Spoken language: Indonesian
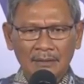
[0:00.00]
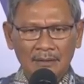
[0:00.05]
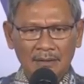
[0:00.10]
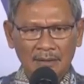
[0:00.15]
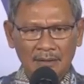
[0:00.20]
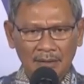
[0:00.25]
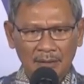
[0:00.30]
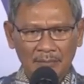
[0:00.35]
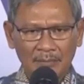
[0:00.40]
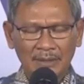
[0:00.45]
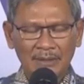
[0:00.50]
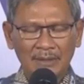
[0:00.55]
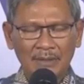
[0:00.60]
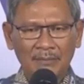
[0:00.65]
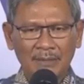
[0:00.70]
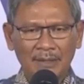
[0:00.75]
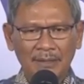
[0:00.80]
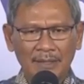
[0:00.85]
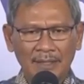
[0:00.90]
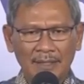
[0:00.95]
kita
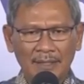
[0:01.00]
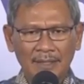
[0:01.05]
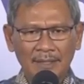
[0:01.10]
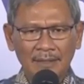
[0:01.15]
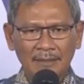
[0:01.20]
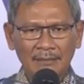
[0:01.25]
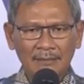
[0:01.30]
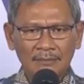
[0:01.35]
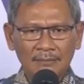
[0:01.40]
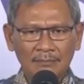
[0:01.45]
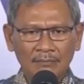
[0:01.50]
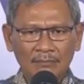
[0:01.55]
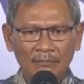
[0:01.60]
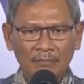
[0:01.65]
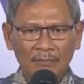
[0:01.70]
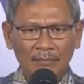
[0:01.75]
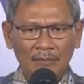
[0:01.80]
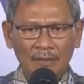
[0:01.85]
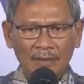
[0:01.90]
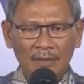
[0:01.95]
berjabat tangan,
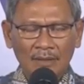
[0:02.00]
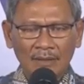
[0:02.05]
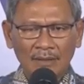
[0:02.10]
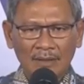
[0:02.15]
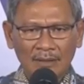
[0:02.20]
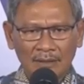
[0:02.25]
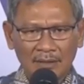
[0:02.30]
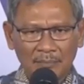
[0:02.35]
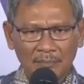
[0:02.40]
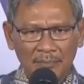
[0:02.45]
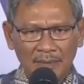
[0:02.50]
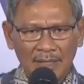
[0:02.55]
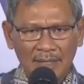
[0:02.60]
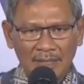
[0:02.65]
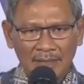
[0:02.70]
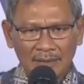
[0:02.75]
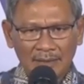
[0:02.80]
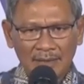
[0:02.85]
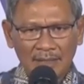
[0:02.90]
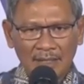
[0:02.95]
kita
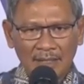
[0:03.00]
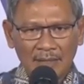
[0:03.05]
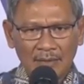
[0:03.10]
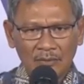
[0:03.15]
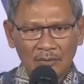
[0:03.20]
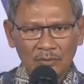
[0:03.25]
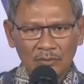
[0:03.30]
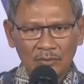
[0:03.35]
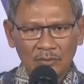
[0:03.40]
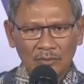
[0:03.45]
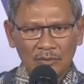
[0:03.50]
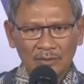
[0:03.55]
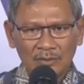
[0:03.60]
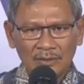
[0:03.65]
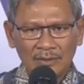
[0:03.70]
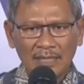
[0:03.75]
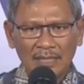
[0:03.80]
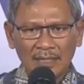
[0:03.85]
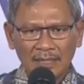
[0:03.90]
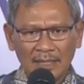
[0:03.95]
terbiasa untuk
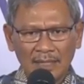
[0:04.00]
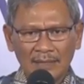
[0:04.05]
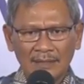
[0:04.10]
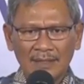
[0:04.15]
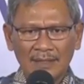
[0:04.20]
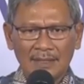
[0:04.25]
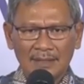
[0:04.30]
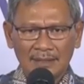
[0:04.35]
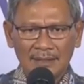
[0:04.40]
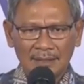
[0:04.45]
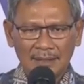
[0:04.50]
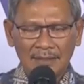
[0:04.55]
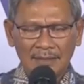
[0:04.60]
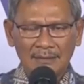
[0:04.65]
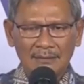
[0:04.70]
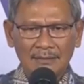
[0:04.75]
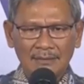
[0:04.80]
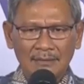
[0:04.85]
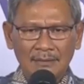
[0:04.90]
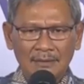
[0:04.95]
jaraknya dekat
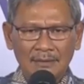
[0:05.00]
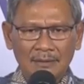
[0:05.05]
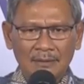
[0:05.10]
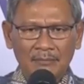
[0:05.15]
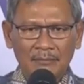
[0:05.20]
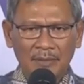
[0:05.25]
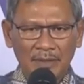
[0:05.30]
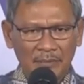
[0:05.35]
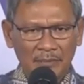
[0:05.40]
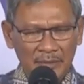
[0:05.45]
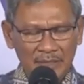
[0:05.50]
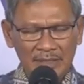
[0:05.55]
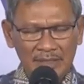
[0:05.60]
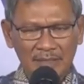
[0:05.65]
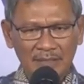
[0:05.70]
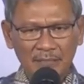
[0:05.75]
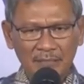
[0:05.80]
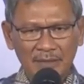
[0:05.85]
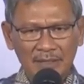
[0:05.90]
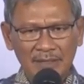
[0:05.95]

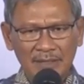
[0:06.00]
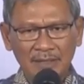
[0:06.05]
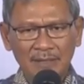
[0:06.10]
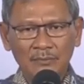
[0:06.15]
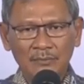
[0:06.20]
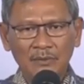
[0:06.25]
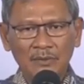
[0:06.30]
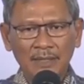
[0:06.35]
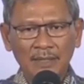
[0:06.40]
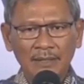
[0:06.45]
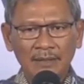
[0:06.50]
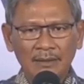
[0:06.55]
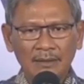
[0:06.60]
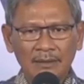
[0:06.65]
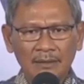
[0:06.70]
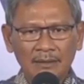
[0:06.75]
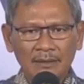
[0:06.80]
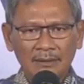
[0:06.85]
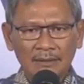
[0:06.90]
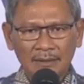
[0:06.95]
berbisik bisik mungkin
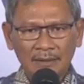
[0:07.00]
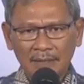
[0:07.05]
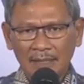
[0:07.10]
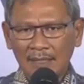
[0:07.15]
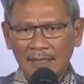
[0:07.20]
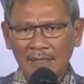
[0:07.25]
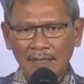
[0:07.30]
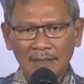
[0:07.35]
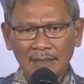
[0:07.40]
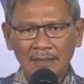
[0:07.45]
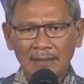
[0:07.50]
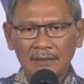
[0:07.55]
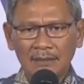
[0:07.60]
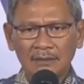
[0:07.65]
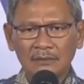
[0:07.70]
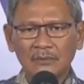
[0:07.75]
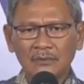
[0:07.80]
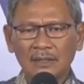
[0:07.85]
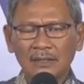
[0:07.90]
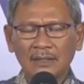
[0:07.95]
sekarang ini
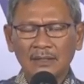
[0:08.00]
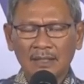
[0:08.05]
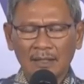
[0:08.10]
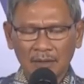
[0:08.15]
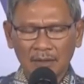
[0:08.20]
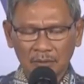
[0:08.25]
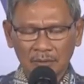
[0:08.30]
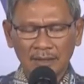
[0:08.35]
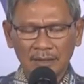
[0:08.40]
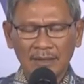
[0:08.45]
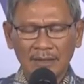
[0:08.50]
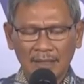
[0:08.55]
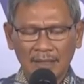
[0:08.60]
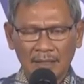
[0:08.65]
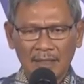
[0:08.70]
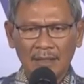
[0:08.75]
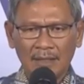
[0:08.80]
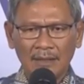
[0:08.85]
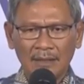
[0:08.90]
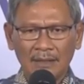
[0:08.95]
semuanya harus
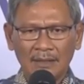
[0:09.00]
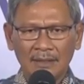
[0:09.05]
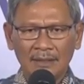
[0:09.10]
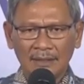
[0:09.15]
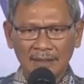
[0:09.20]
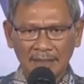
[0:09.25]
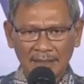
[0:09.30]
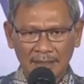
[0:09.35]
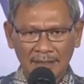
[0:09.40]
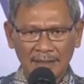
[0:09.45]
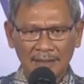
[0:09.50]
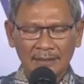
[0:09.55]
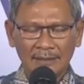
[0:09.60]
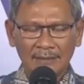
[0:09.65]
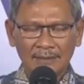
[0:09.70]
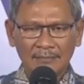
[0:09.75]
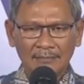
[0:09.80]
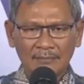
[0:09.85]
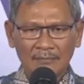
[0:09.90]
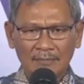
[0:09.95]
kita hindari
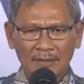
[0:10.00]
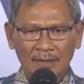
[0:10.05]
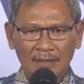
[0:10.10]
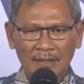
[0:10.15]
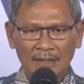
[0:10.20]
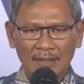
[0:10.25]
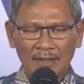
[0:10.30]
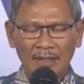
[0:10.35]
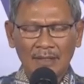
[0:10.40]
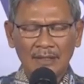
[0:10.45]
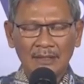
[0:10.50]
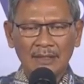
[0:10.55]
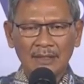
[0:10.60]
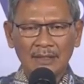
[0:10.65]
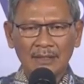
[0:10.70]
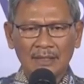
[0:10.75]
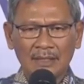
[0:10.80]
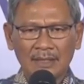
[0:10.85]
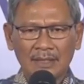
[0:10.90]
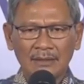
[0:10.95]
karena ini
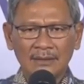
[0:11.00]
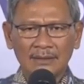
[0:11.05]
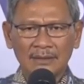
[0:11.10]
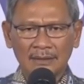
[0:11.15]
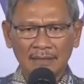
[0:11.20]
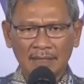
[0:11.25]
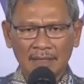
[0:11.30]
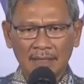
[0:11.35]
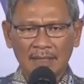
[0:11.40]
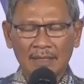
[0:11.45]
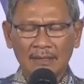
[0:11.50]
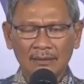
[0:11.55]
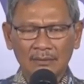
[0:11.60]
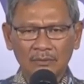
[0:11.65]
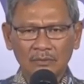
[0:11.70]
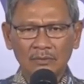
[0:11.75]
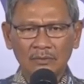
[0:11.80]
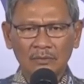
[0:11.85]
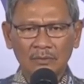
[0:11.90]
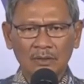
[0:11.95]
adalah jalan
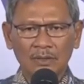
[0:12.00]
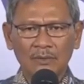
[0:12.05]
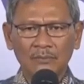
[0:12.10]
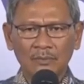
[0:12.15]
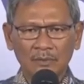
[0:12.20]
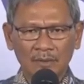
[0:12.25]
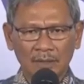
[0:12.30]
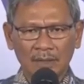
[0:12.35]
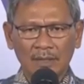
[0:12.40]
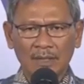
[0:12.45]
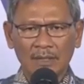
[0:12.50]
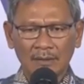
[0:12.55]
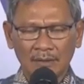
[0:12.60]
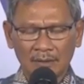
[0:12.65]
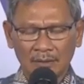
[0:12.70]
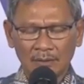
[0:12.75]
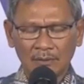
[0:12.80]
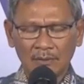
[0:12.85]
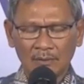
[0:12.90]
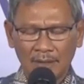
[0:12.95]
untuk kemungkinan
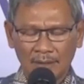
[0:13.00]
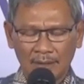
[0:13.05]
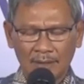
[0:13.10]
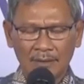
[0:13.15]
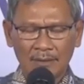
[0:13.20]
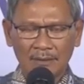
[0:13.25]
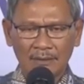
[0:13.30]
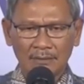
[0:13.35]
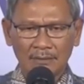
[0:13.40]
tertular.